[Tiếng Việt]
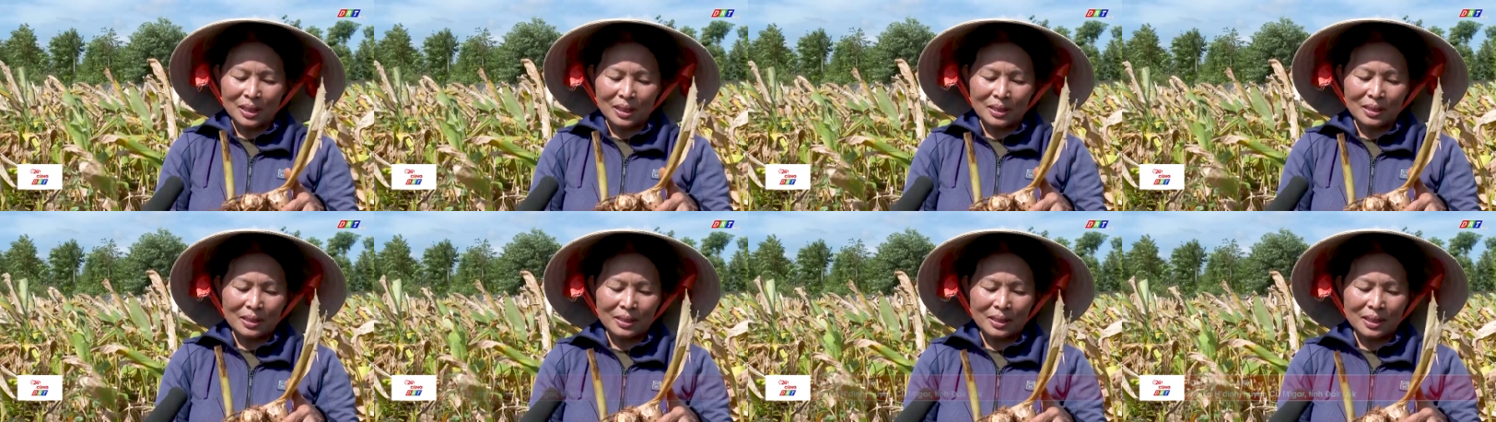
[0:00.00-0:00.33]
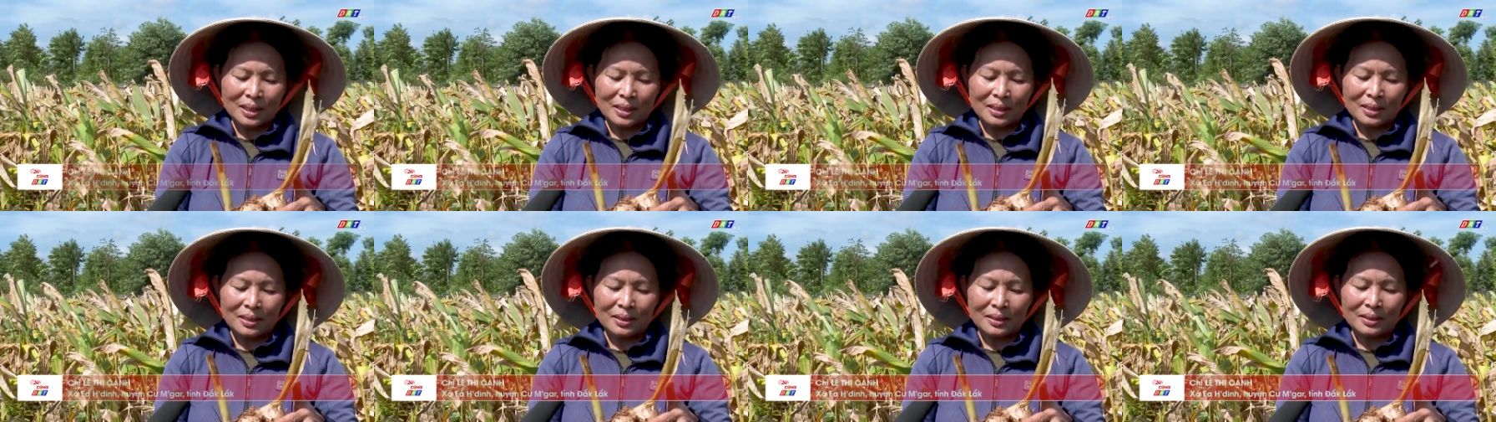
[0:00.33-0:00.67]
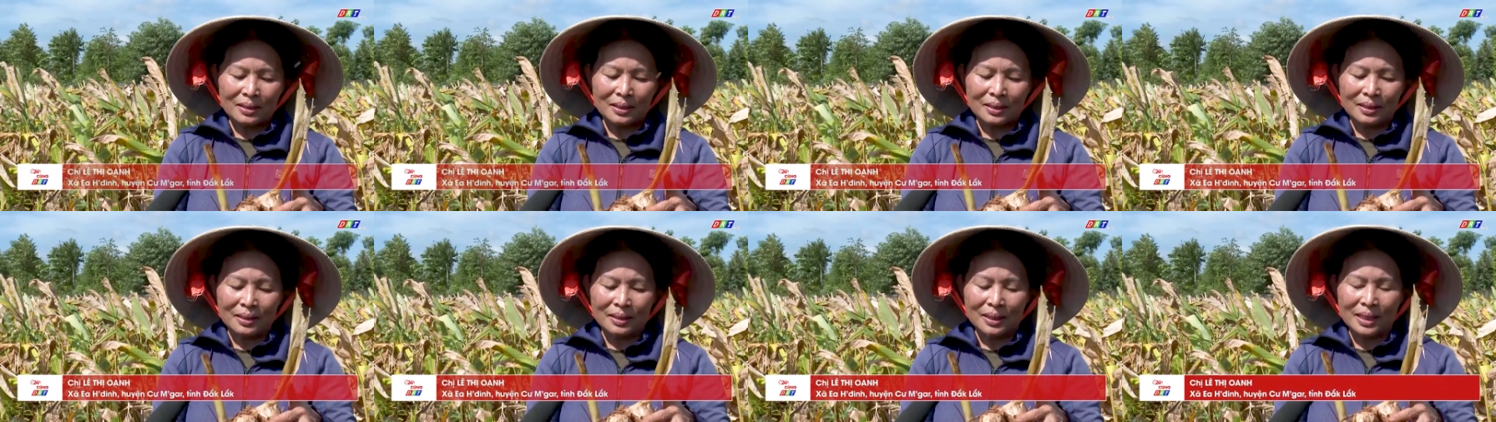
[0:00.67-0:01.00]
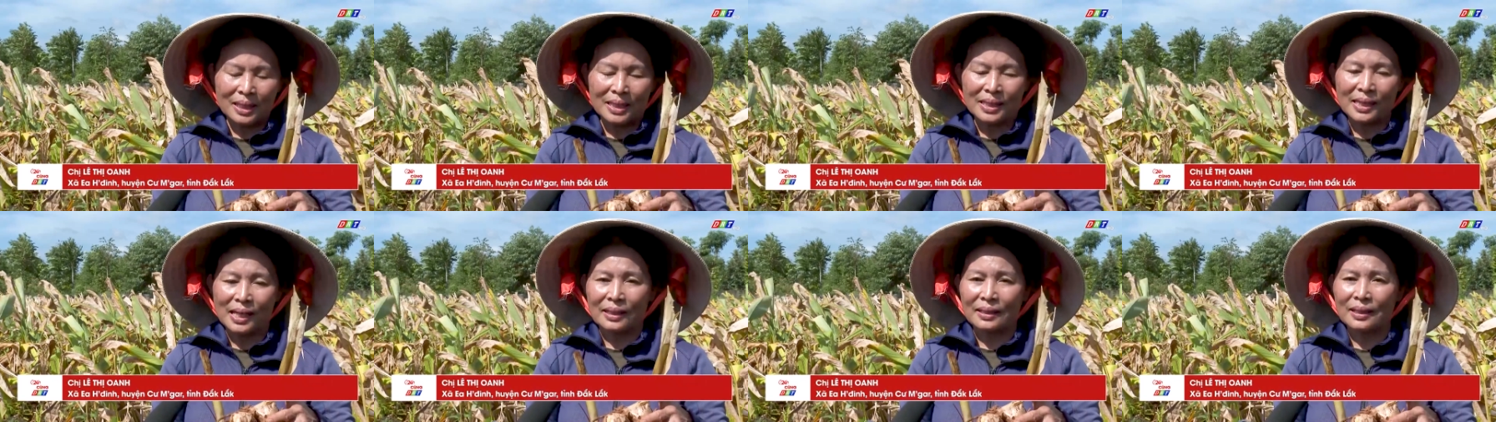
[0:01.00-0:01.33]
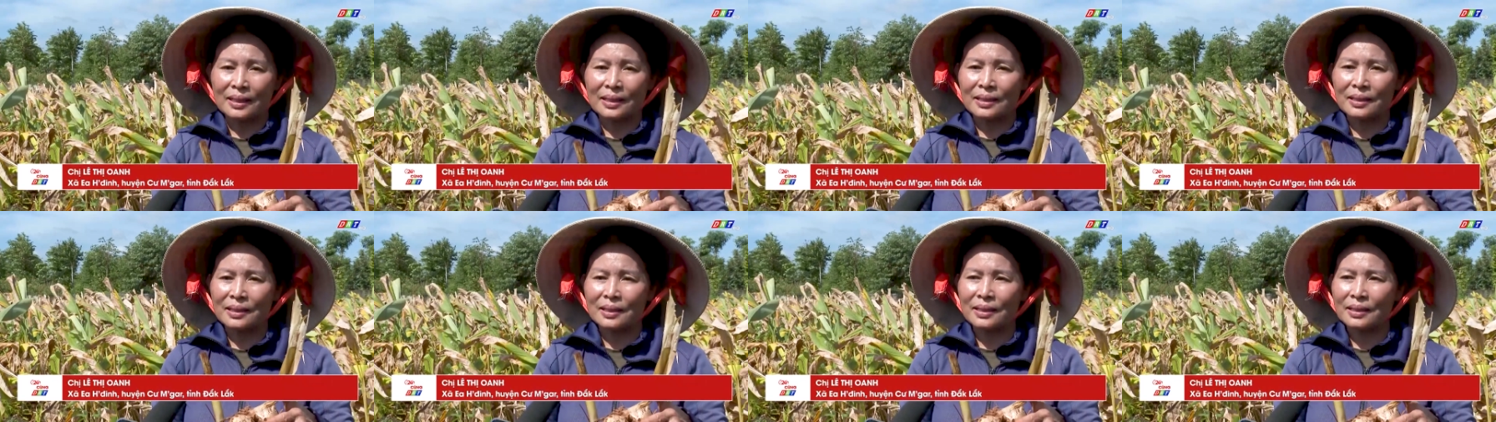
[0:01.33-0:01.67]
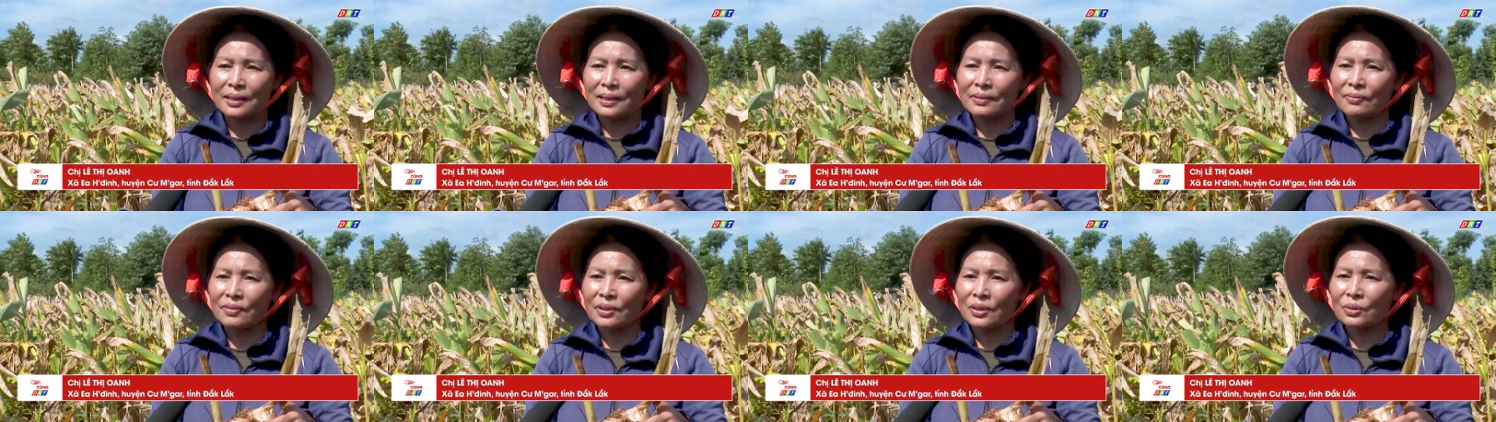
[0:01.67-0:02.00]
cây nghệ trắng này
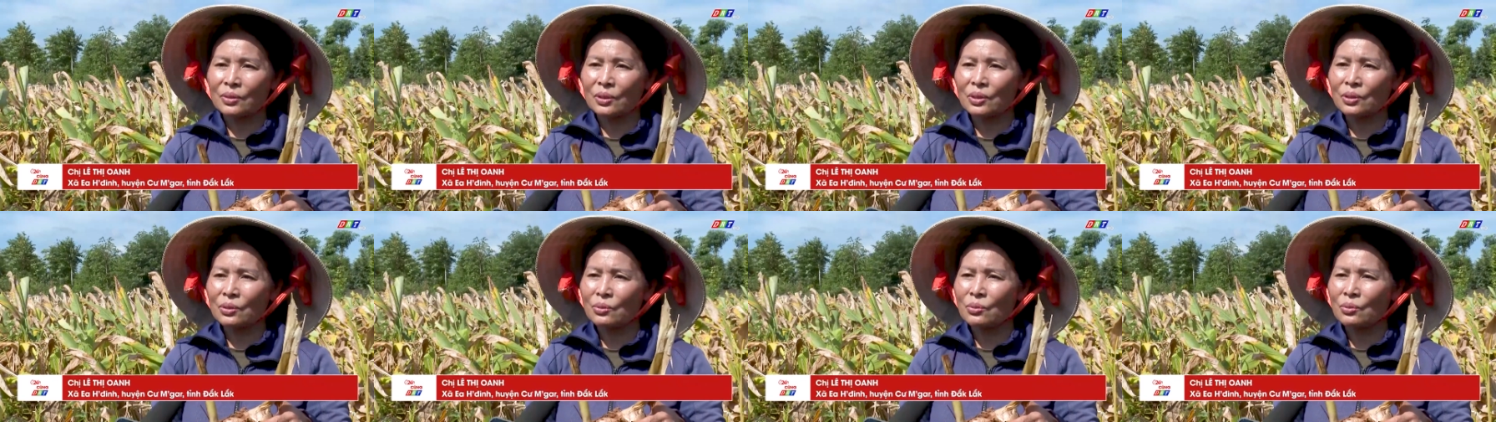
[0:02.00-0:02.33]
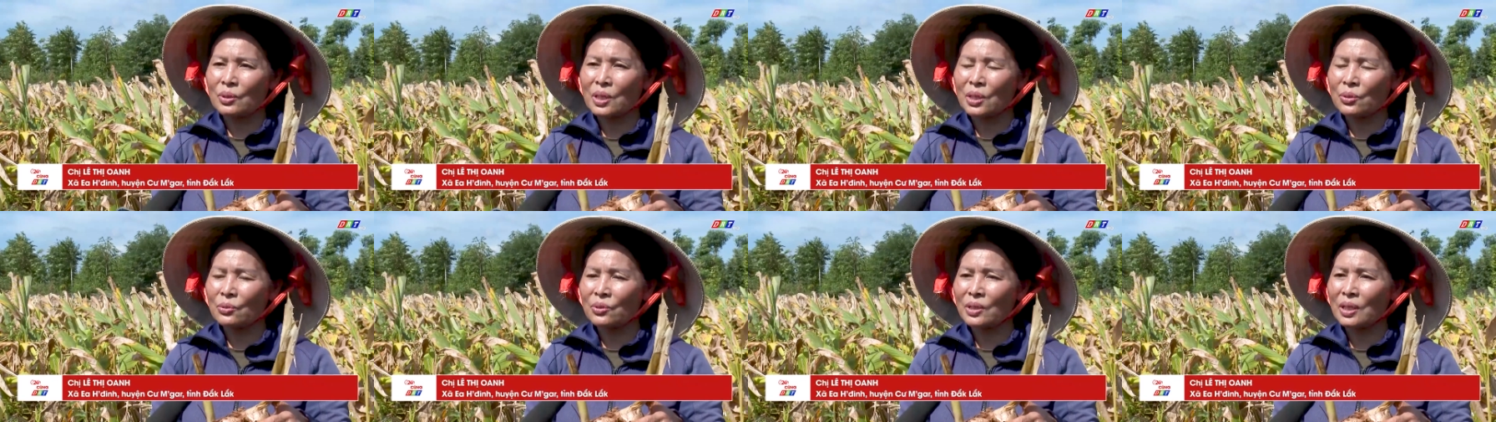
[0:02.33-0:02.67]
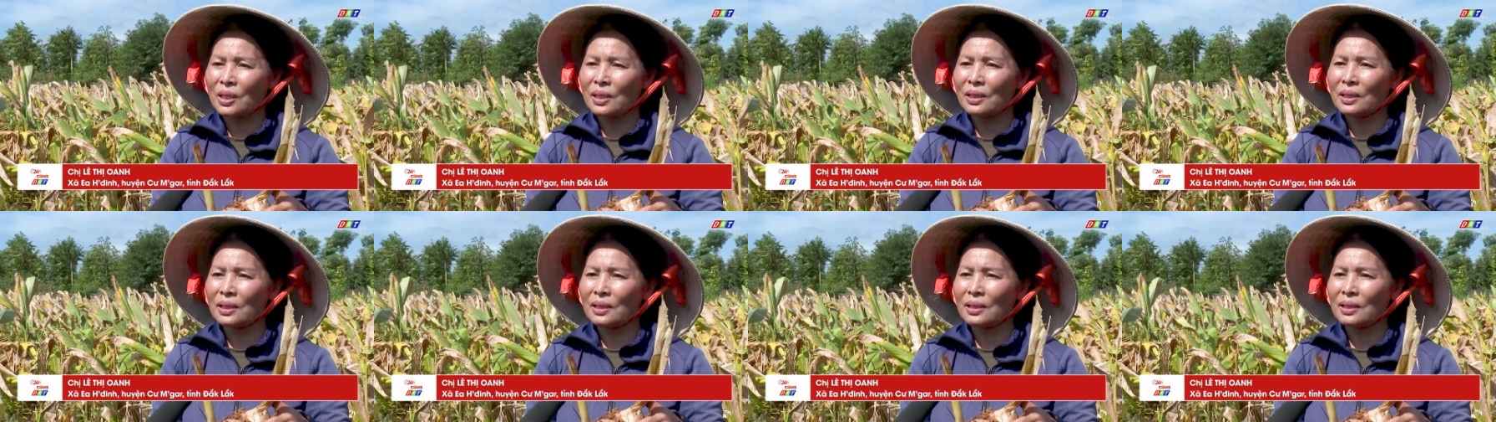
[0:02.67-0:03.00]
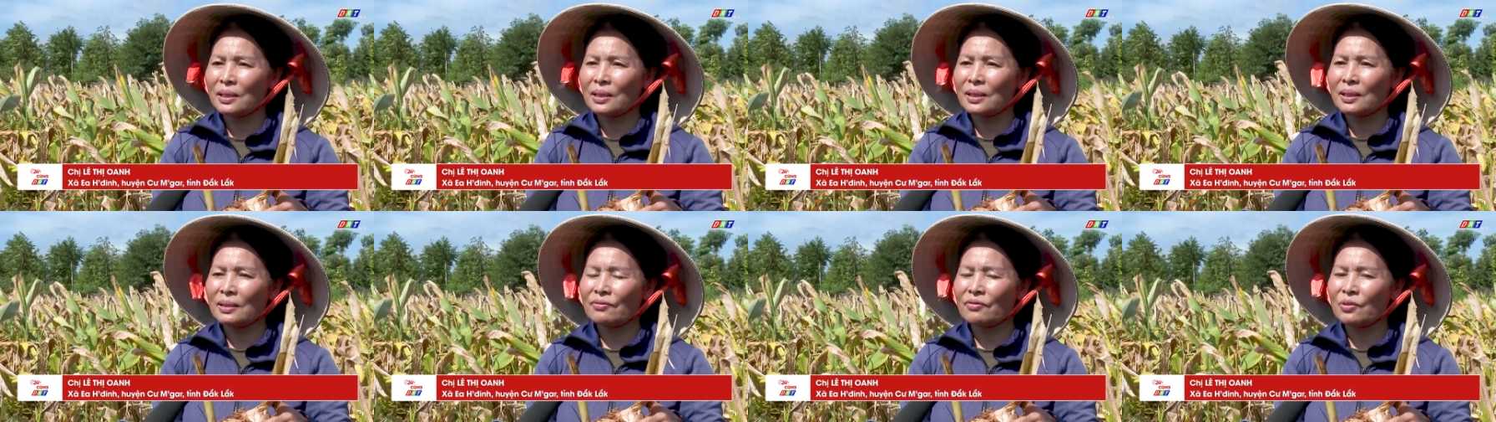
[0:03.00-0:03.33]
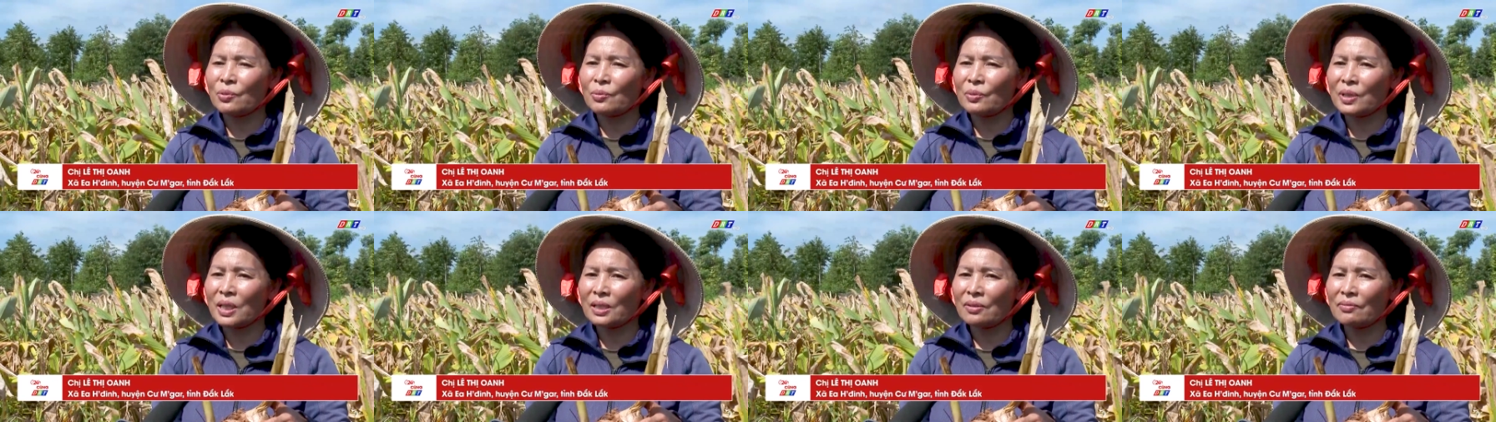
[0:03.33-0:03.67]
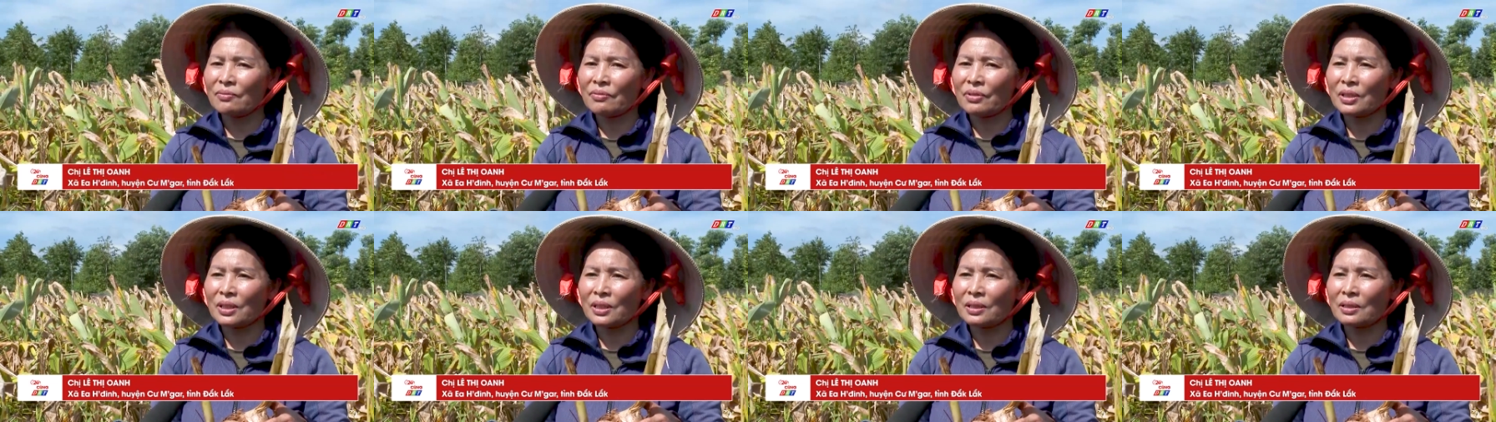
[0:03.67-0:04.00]
thì phải tuân thủ đầu tiên là vùng đất
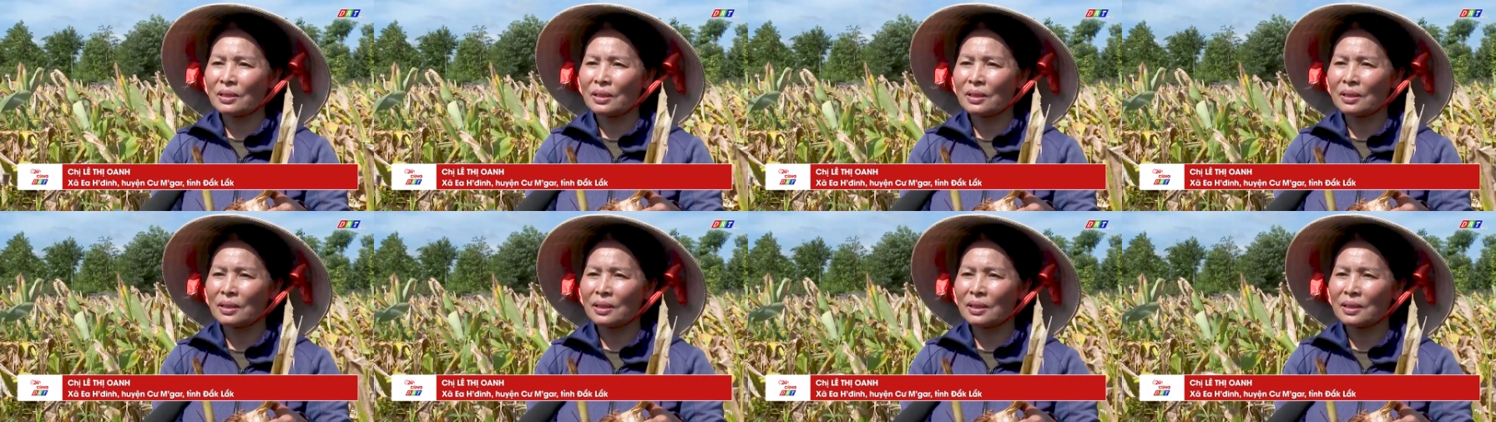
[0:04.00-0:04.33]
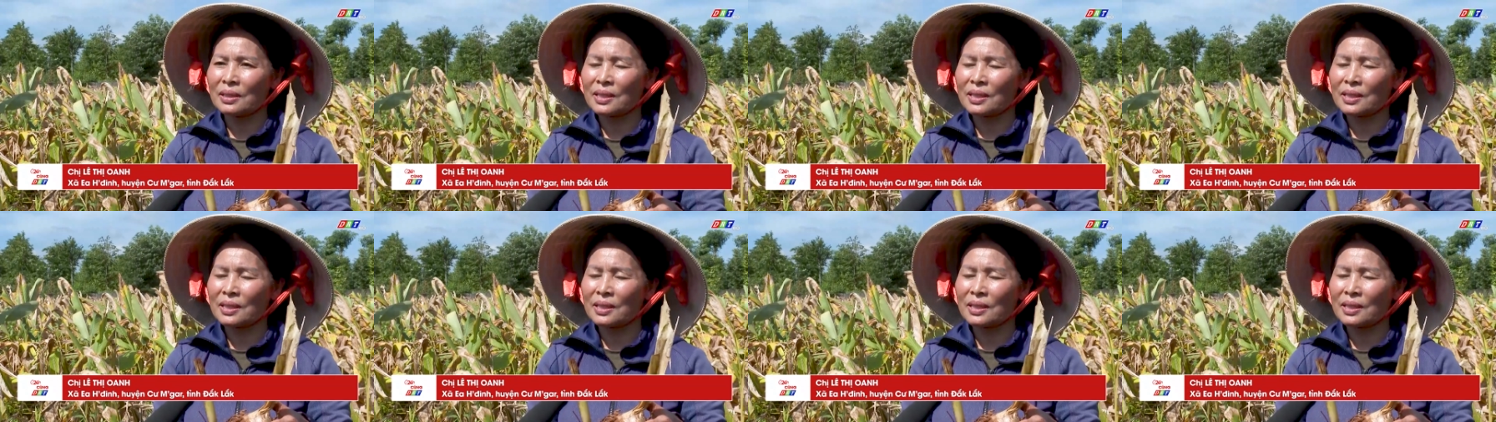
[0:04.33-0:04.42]
phải được